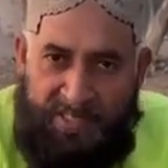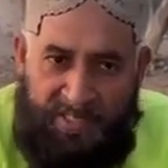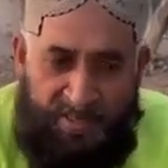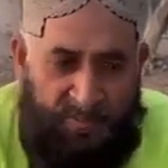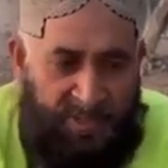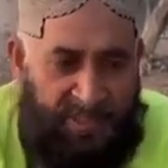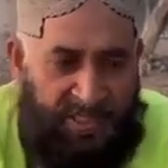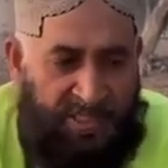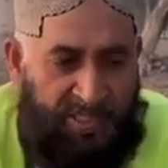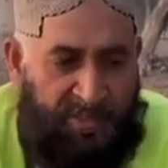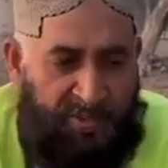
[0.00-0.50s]

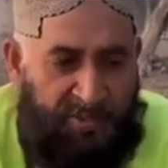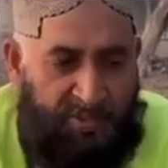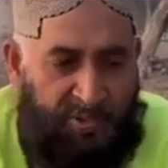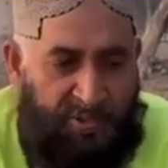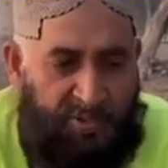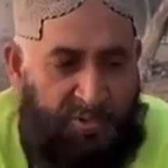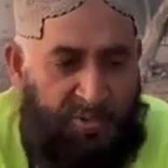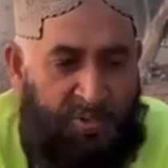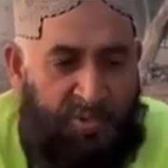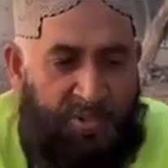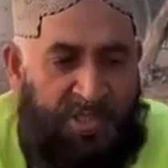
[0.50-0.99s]
जख्मी नहीं हुई
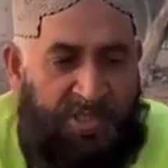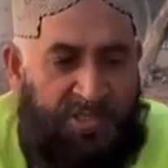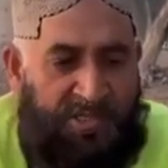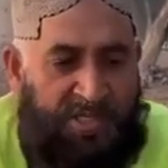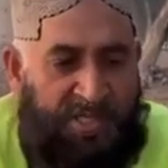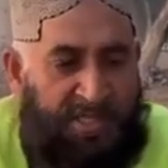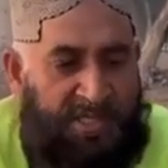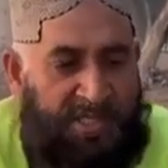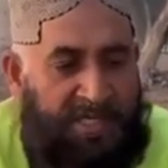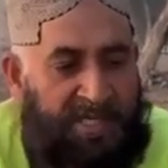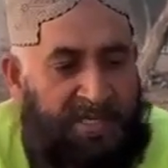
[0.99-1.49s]
हुई होनी
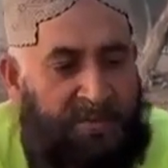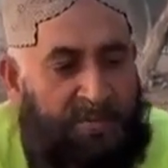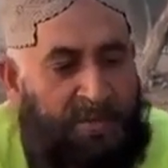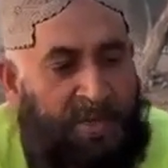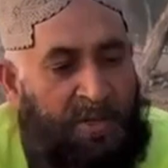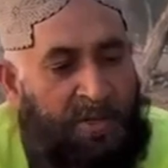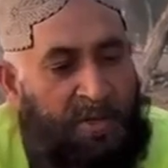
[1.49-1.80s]
चाहिए